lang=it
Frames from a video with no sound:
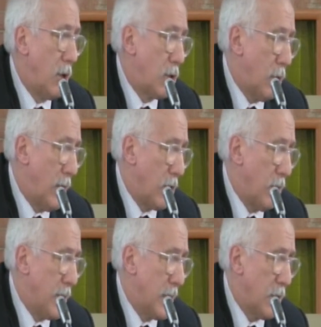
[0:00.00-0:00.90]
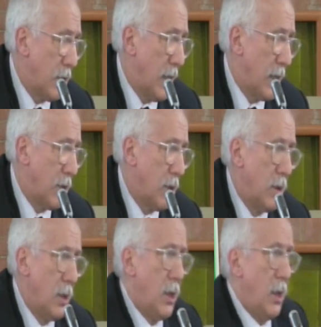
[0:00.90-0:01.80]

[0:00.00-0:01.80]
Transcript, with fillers: molto, come è stato detto,